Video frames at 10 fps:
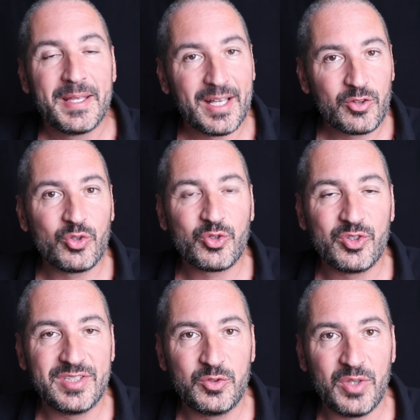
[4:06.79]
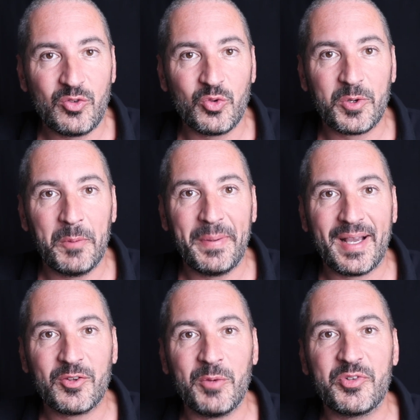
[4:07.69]
Il y a d'autres situations, comme par
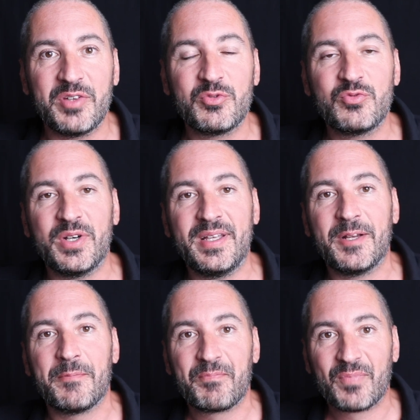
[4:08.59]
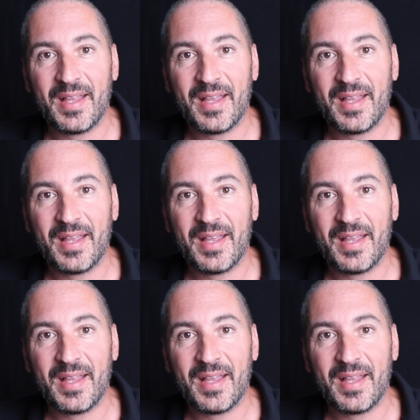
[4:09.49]
exemple si vous voyez